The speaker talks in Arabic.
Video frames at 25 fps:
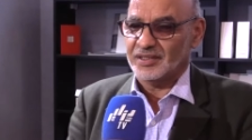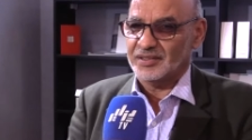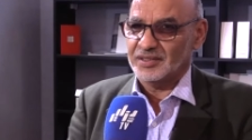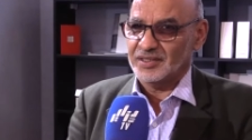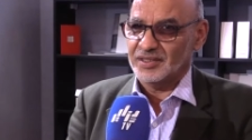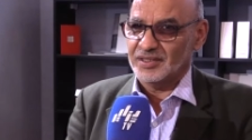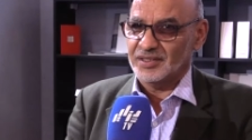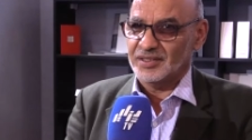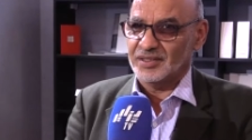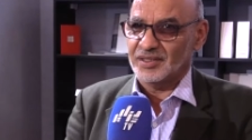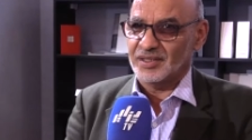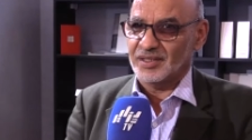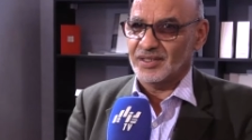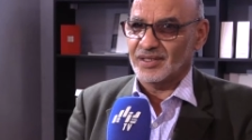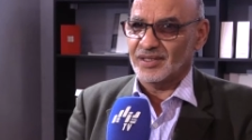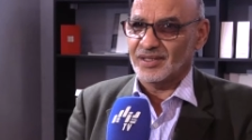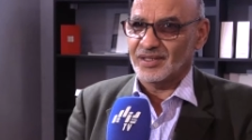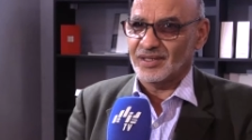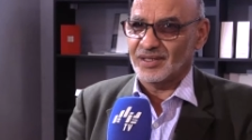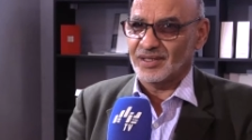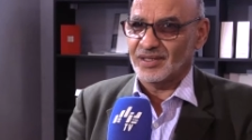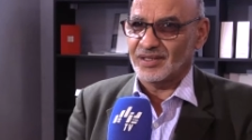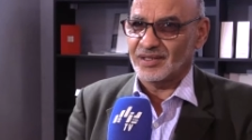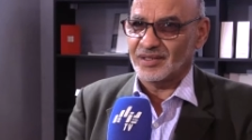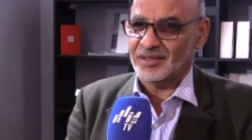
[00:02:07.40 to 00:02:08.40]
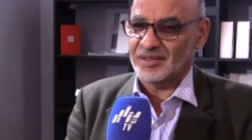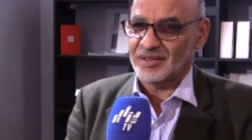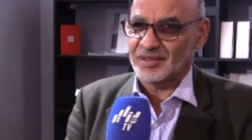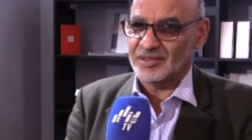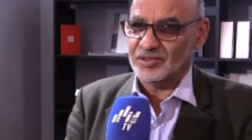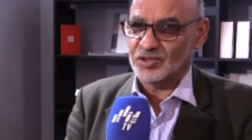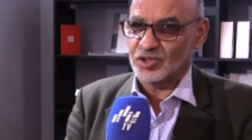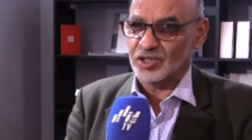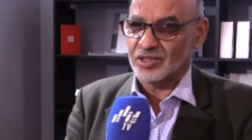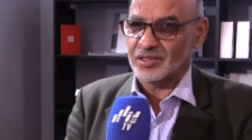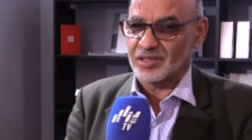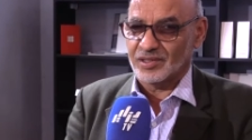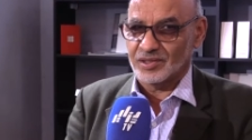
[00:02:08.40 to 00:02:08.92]
يعني آه،
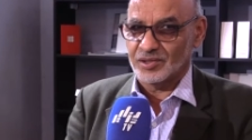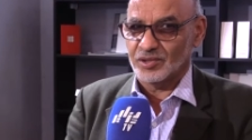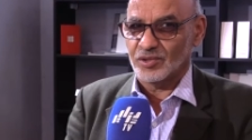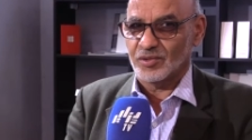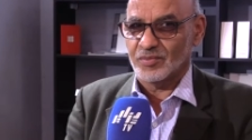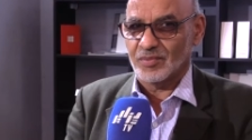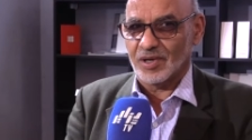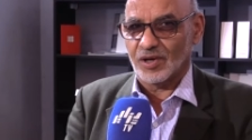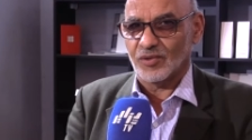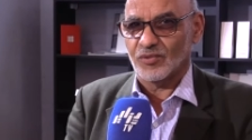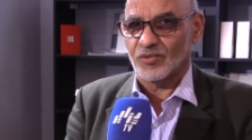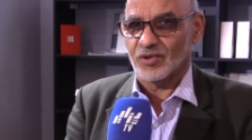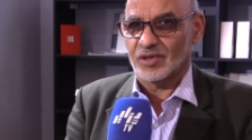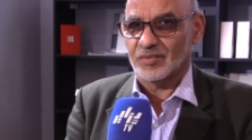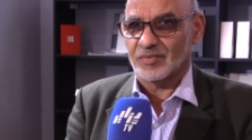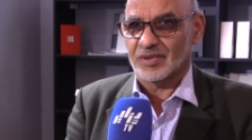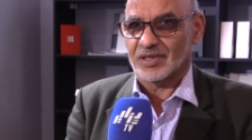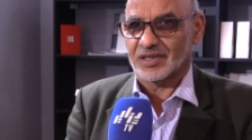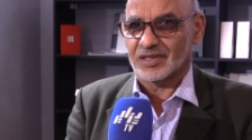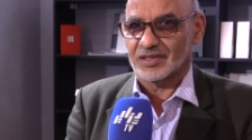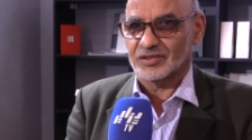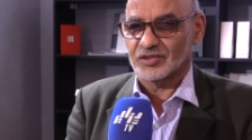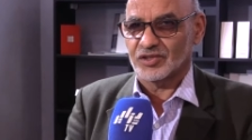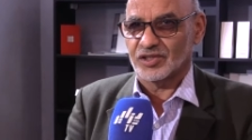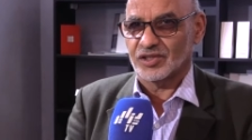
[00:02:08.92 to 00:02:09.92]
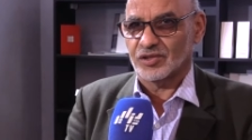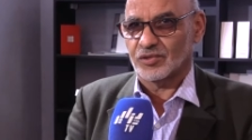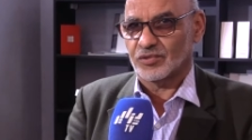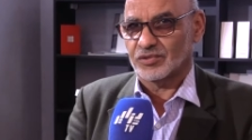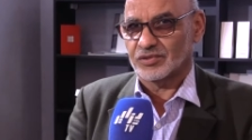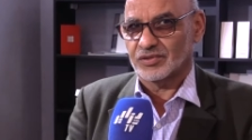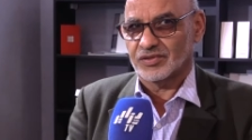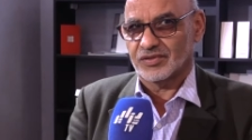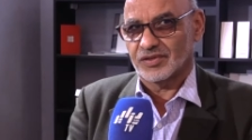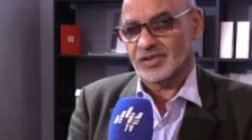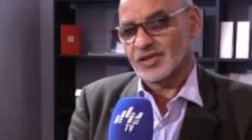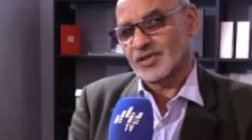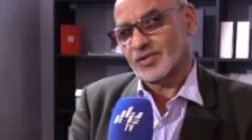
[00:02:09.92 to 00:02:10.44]
جيت اليوم اول مره نجي
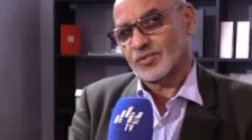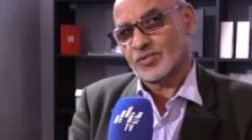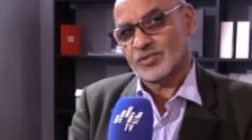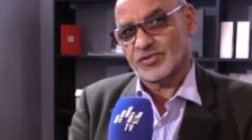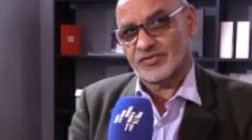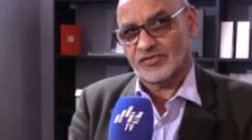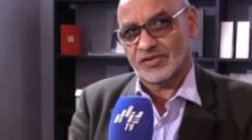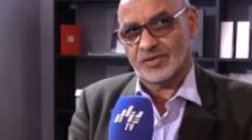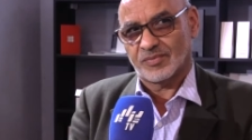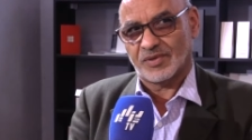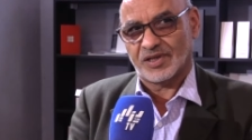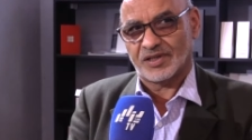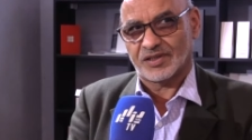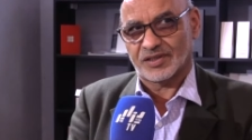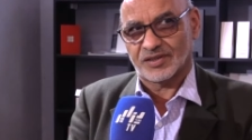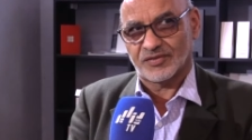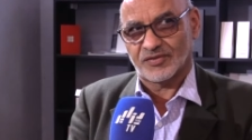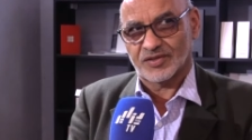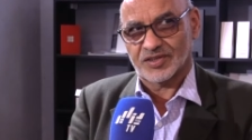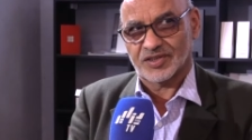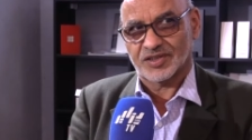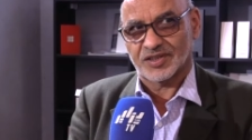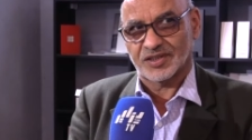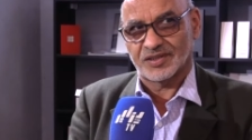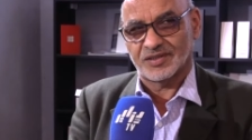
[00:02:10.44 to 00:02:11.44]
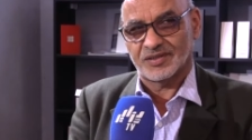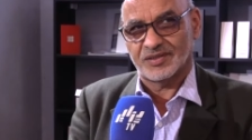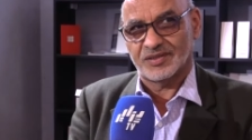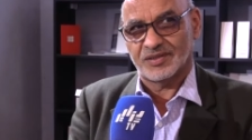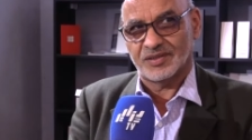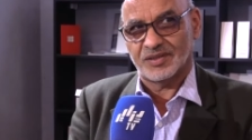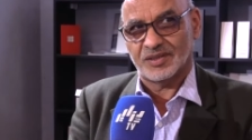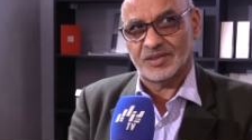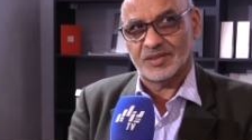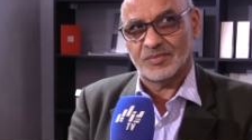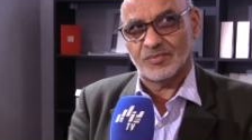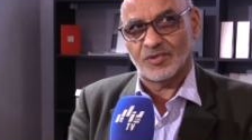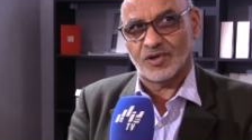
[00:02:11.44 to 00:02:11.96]
كنت آه، كنت في معرض في الصين
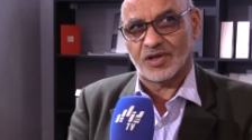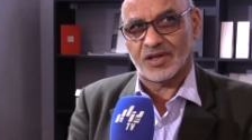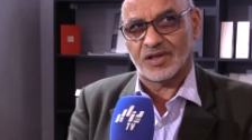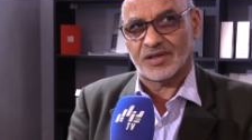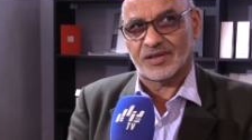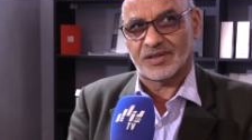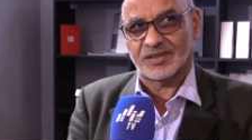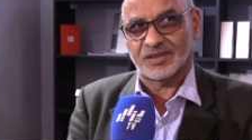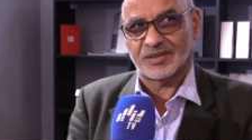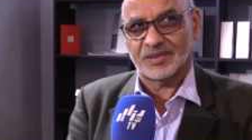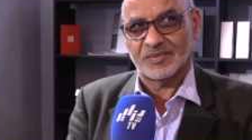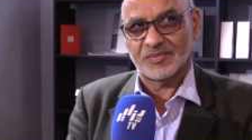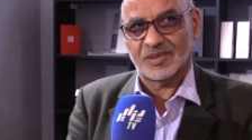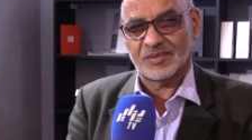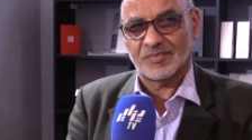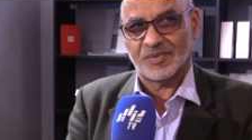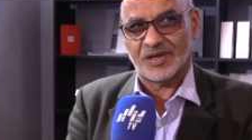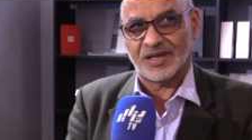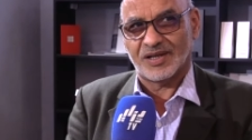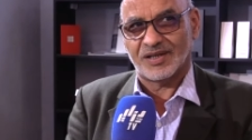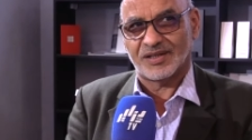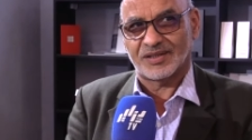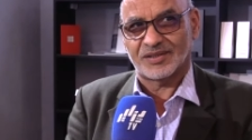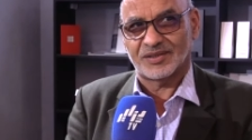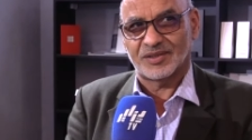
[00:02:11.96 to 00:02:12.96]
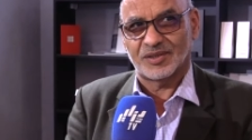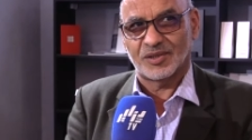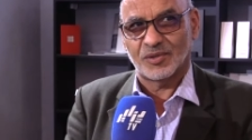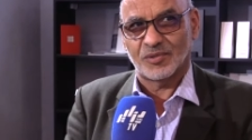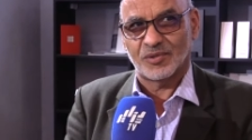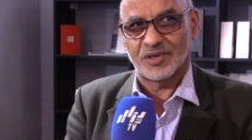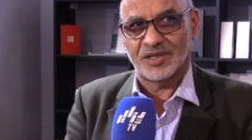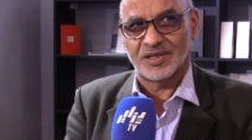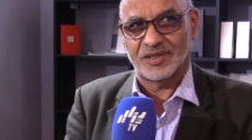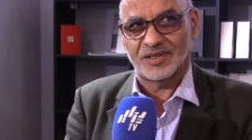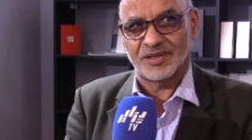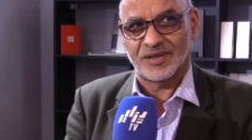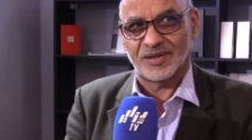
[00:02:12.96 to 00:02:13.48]
يعني مقارنه بالمعارض
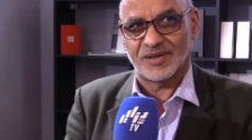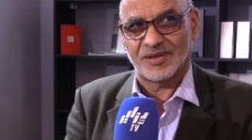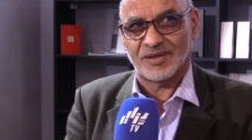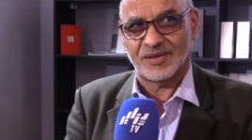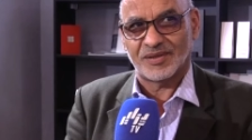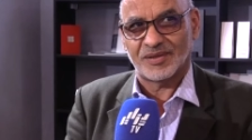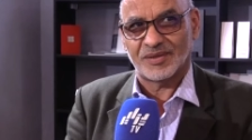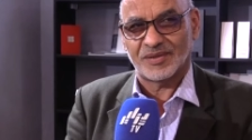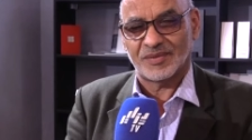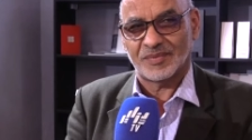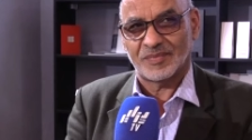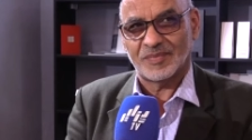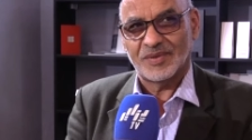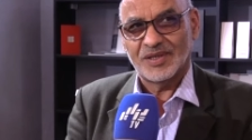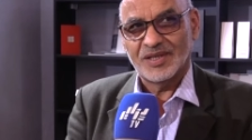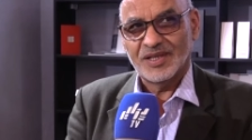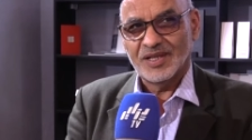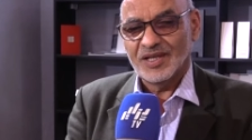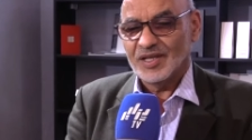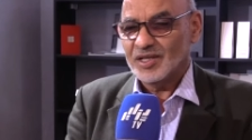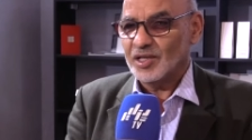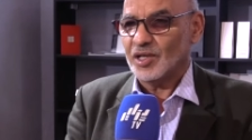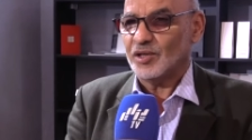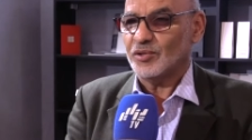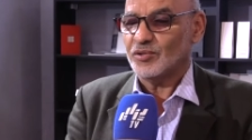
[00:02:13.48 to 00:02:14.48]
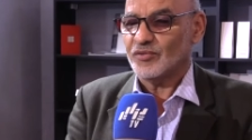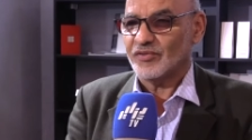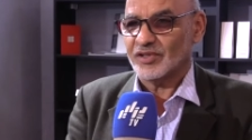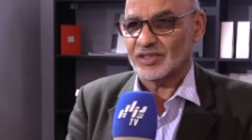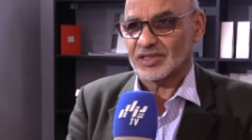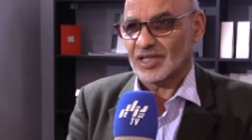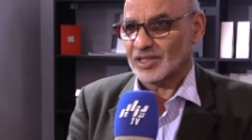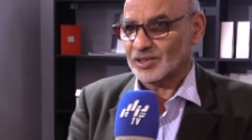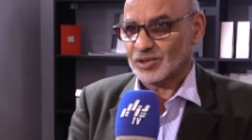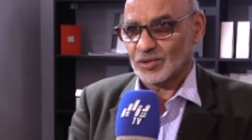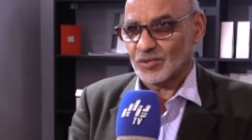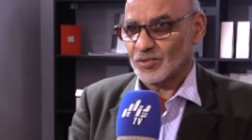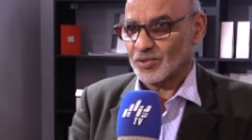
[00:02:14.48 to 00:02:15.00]
الدوليه نحن في
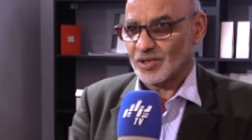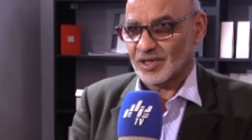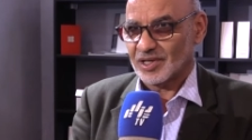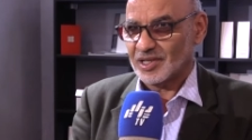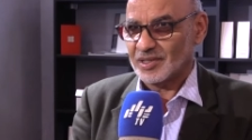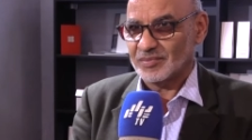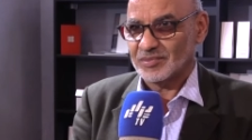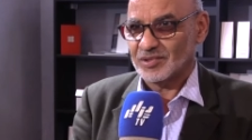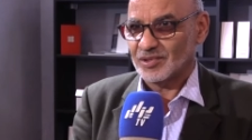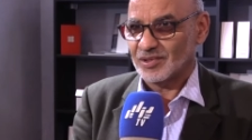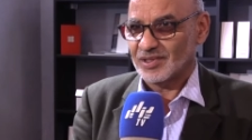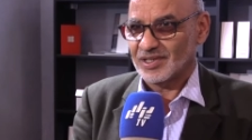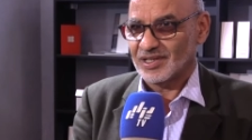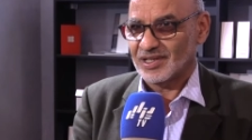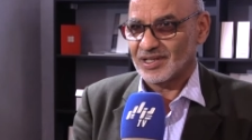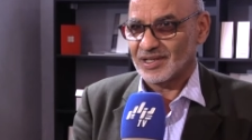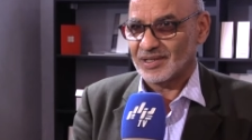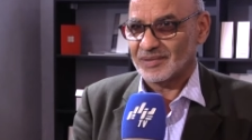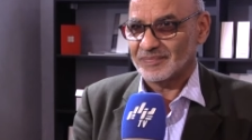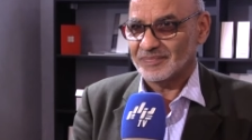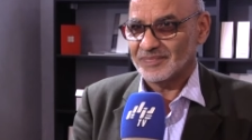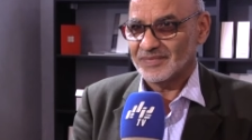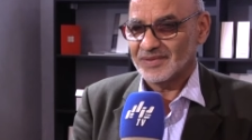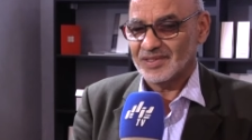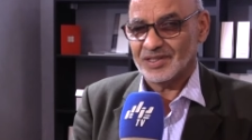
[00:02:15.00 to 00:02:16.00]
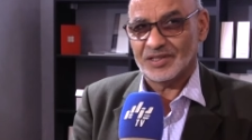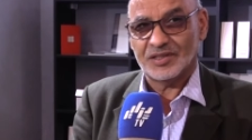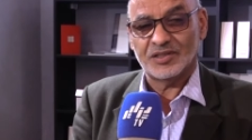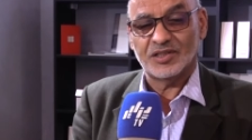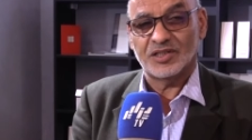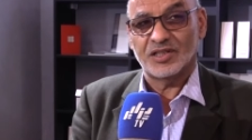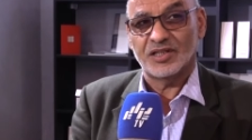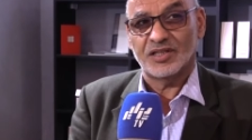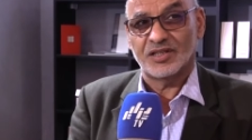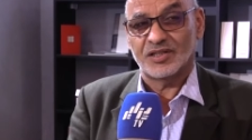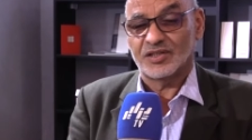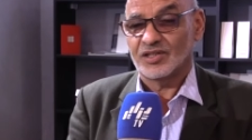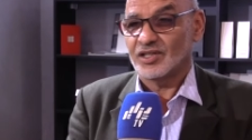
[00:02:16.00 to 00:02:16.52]
تطور الحمد لله
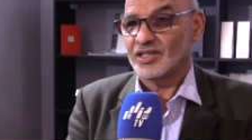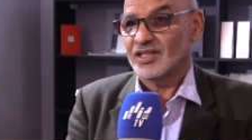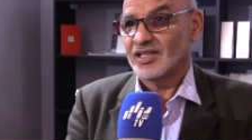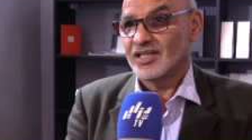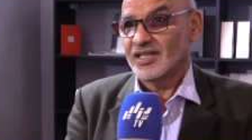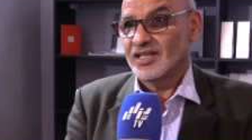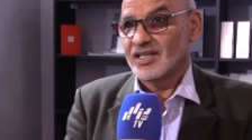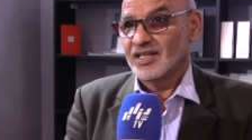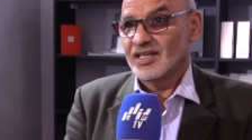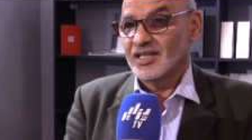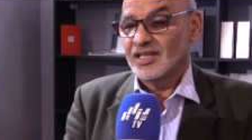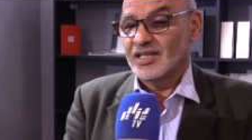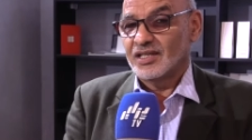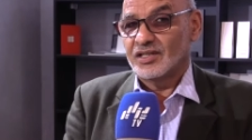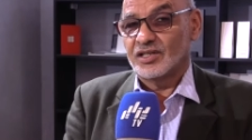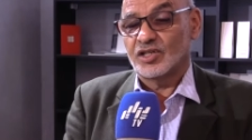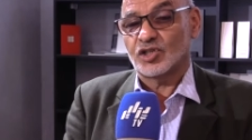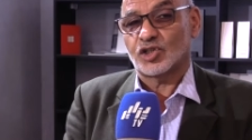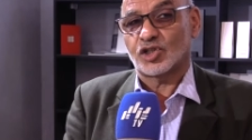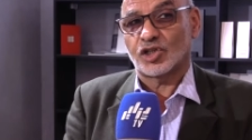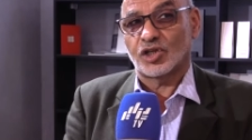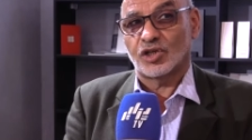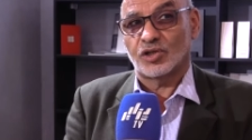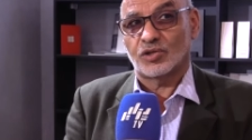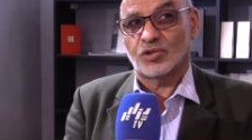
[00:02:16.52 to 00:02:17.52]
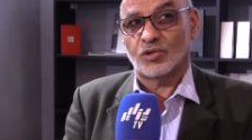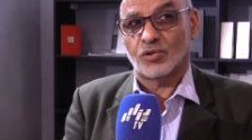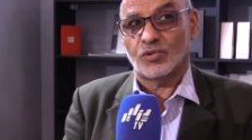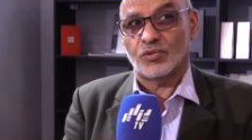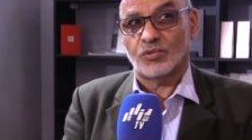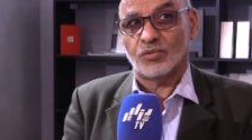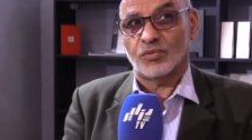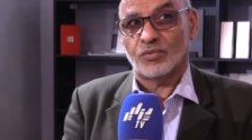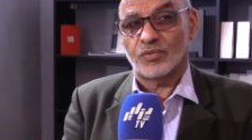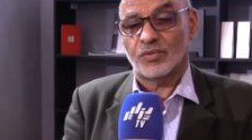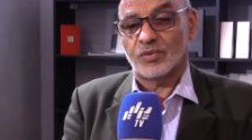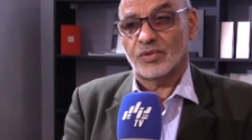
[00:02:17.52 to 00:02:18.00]
يعني, يعني نشهدوا